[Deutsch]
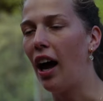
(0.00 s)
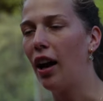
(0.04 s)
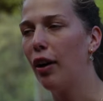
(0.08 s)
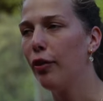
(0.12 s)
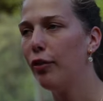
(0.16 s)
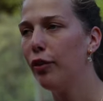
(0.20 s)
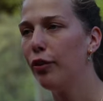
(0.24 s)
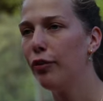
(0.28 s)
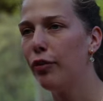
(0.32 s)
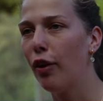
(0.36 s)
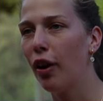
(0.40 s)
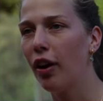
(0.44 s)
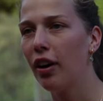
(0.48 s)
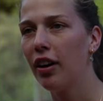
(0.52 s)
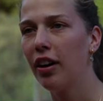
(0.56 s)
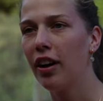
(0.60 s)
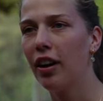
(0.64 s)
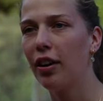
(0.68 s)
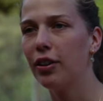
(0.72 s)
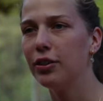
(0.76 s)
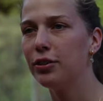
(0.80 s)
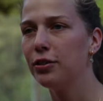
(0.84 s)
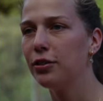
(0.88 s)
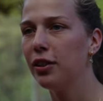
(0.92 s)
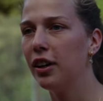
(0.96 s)
alle fünf Wochen
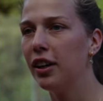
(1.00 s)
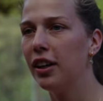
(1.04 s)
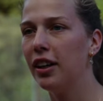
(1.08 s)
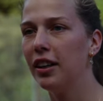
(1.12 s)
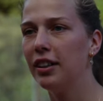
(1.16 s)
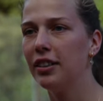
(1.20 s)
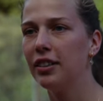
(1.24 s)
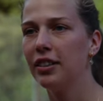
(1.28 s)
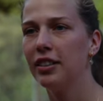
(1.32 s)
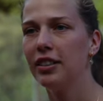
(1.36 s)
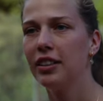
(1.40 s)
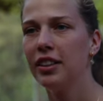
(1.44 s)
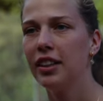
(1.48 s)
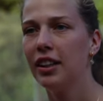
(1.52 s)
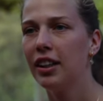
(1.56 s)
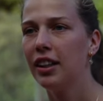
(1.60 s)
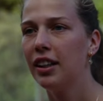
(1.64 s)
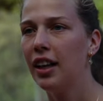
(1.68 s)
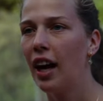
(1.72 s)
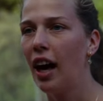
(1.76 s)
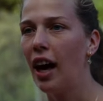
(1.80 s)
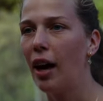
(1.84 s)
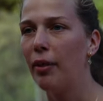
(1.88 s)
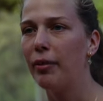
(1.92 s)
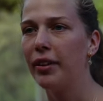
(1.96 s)
Klausuren,
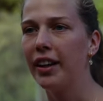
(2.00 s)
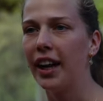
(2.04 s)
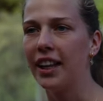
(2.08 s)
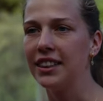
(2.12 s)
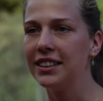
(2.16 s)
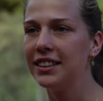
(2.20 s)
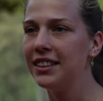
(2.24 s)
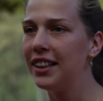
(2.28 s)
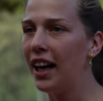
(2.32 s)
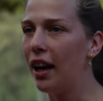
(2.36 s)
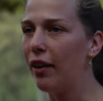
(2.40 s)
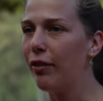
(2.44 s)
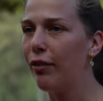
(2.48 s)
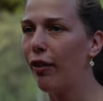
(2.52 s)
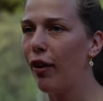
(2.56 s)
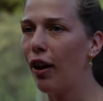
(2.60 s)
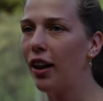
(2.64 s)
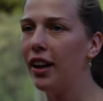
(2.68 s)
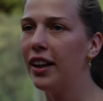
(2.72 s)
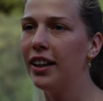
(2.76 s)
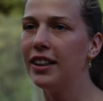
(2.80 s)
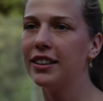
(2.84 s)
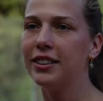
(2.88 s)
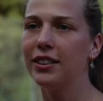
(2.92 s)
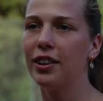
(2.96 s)
haben den ganzen Tag
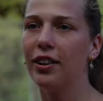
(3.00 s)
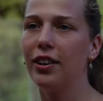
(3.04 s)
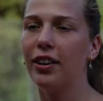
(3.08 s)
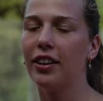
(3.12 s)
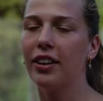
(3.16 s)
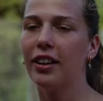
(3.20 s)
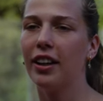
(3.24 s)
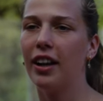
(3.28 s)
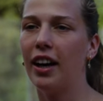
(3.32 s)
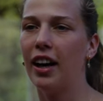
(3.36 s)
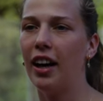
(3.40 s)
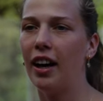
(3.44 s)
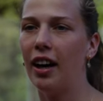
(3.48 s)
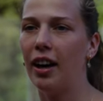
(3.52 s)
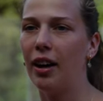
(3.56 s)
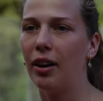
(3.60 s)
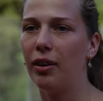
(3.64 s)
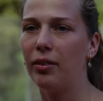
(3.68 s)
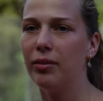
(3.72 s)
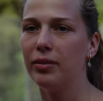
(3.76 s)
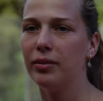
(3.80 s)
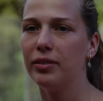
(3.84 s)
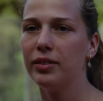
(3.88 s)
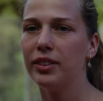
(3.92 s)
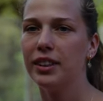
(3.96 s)
Vorlesungen.
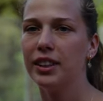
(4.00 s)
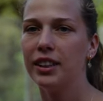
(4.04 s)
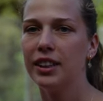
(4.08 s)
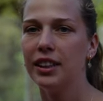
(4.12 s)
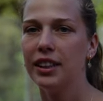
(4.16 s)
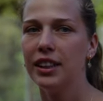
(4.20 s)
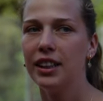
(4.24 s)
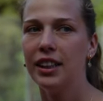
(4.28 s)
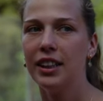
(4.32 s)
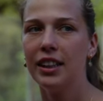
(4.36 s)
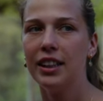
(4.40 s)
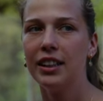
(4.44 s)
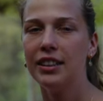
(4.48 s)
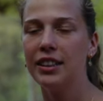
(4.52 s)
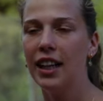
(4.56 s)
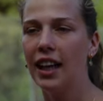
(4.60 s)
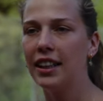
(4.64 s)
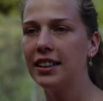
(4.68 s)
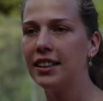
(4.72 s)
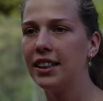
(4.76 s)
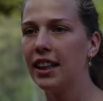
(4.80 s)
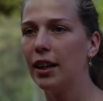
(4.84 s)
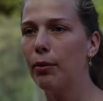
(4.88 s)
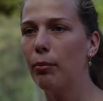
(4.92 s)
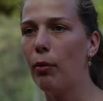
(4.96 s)
Ähm, das
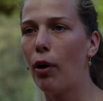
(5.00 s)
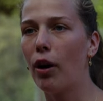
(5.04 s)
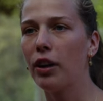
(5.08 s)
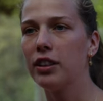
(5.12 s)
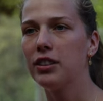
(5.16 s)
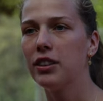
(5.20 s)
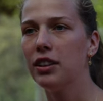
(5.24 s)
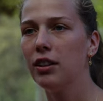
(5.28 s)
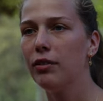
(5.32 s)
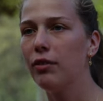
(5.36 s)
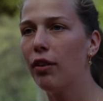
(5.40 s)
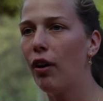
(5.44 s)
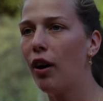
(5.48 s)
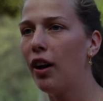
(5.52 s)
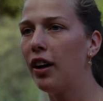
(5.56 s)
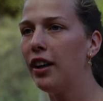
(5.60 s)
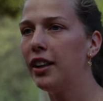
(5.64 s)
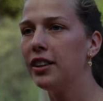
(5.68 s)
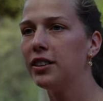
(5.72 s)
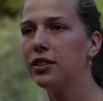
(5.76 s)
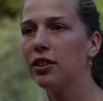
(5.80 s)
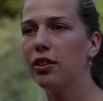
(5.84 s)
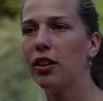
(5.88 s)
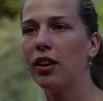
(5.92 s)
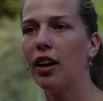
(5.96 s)
heißt, ich gehe morgens in die
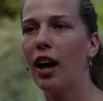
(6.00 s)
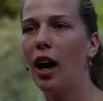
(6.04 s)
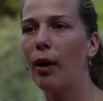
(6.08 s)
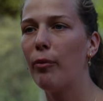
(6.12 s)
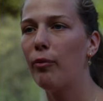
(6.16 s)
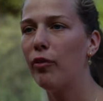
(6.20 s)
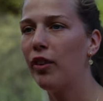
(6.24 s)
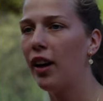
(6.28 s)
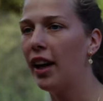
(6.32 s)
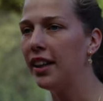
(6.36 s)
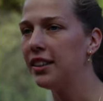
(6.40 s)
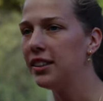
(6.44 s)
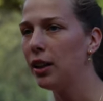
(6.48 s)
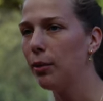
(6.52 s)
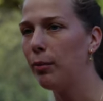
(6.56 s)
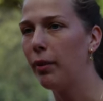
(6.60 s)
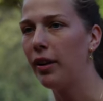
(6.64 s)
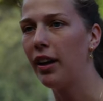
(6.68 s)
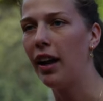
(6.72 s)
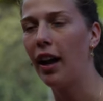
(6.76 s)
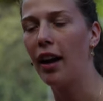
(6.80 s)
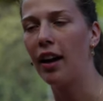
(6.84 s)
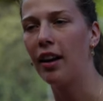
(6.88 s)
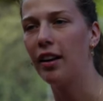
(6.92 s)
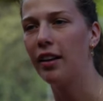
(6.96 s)
Vorlesung, habe vielleicht dann
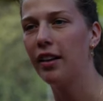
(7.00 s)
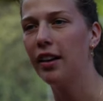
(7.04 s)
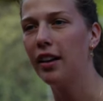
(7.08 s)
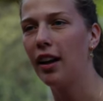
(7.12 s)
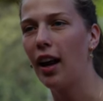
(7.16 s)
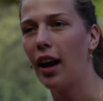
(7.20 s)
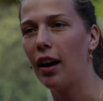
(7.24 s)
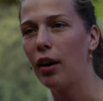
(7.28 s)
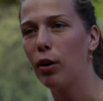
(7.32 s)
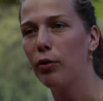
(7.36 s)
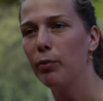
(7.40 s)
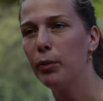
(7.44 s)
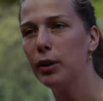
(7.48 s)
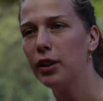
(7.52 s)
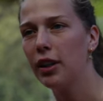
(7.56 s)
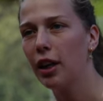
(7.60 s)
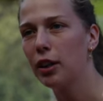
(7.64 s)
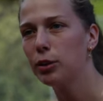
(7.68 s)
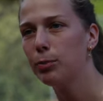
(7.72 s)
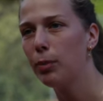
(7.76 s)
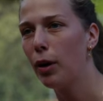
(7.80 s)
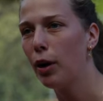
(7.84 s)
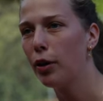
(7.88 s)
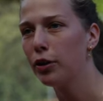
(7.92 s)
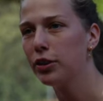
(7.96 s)
mal eine lange
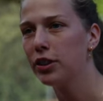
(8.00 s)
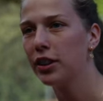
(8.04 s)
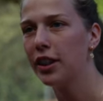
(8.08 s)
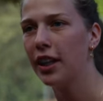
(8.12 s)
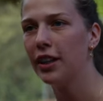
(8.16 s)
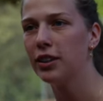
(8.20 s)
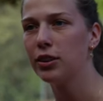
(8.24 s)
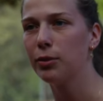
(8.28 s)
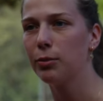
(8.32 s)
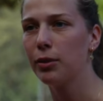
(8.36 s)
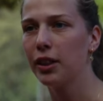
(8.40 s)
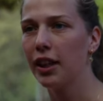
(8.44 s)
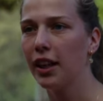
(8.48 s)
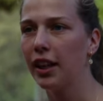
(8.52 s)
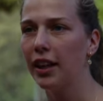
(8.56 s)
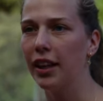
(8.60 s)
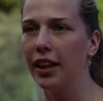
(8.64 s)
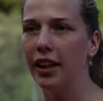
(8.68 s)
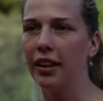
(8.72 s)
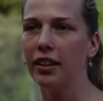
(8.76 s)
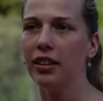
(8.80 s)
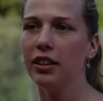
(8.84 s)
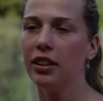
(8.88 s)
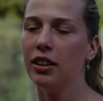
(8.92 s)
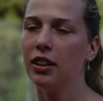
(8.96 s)
Mittagspause, gehe zum
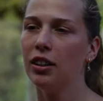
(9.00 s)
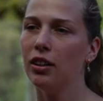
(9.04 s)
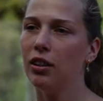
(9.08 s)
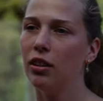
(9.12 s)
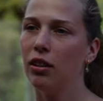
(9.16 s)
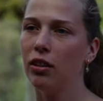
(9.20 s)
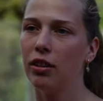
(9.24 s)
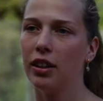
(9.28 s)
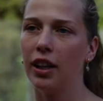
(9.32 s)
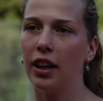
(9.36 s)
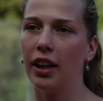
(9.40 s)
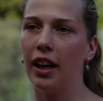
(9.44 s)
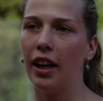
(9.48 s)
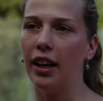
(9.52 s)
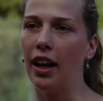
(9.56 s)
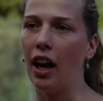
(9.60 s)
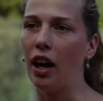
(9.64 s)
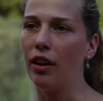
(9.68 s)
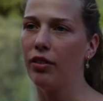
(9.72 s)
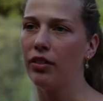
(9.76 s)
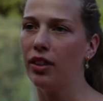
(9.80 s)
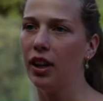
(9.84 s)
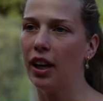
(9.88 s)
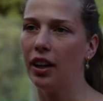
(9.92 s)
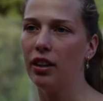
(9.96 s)
Training und gehe
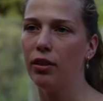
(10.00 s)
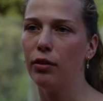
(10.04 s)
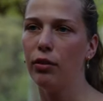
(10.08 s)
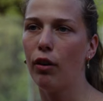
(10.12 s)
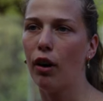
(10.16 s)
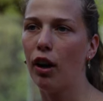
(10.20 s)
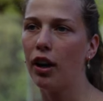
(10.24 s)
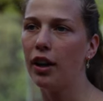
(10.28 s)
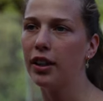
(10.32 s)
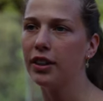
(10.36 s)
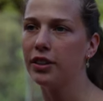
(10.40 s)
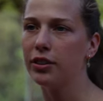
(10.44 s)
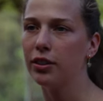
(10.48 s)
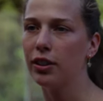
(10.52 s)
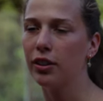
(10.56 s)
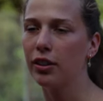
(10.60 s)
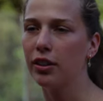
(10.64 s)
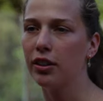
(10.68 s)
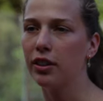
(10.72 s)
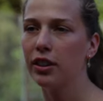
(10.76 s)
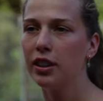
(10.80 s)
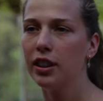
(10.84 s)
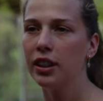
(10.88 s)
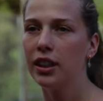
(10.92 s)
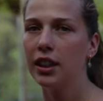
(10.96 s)
danach wieder in die
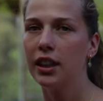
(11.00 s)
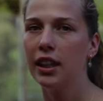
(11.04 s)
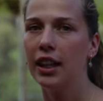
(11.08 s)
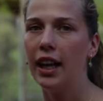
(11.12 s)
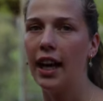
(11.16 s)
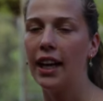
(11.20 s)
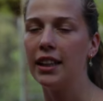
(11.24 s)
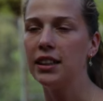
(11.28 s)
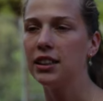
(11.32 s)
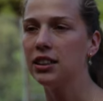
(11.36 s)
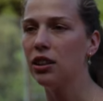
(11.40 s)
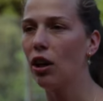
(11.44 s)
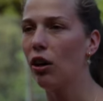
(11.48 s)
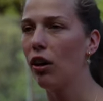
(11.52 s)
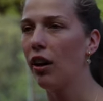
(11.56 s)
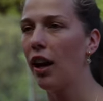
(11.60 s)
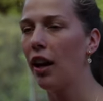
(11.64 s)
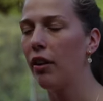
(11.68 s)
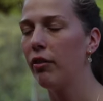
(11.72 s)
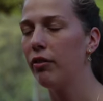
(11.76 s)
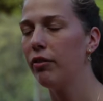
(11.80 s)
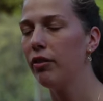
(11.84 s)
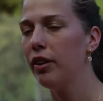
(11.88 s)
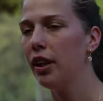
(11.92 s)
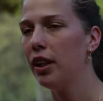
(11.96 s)
Vorlesung. Es ist auch
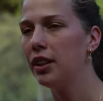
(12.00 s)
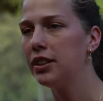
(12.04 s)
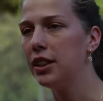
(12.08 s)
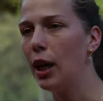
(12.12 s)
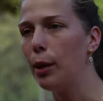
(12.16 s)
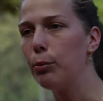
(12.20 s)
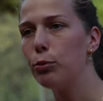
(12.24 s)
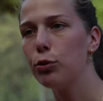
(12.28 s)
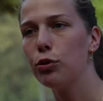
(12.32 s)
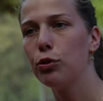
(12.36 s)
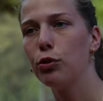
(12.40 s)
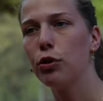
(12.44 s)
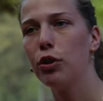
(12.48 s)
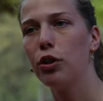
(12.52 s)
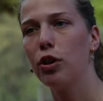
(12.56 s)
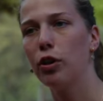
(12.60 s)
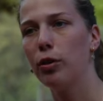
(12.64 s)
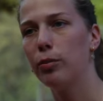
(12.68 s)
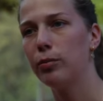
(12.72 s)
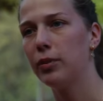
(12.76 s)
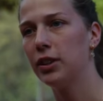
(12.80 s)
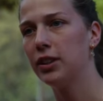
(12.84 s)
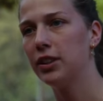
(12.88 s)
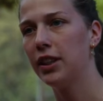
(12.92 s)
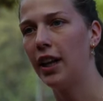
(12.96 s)
viel
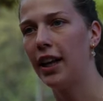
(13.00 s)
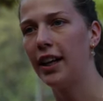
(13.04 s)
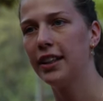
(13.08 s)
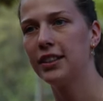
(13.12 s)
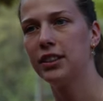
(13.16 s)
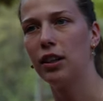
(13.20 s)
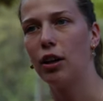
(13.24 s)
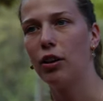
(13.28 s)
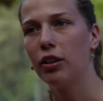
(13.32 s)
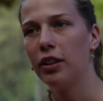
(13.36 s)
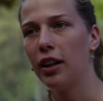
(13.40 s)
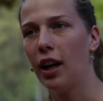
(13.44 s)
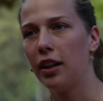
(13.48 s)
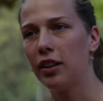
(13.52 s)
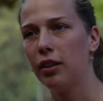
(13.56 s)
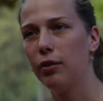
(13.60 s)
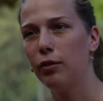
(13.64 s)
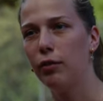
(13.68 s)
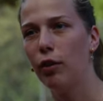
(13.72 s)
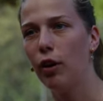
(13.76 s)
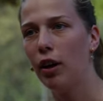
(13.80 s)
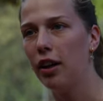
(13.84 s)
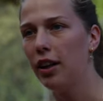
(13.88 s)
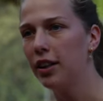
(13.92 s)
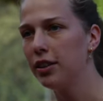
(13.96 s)
Selbststudium, das heißt, auch nach den
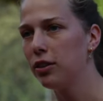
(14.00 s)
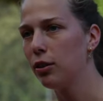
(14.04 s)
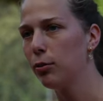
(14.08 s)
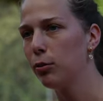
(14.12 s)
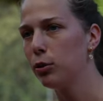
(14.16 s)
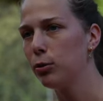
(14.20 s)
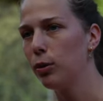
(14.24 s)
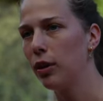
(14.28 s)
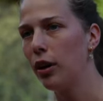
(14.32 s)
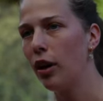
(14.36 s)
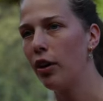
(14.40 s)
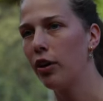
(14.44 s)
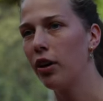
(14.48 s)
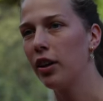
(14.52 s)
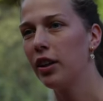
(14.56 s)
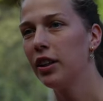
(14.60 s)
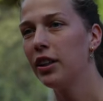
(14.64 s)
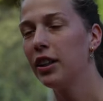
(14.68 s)
Vorlesungen muss man auch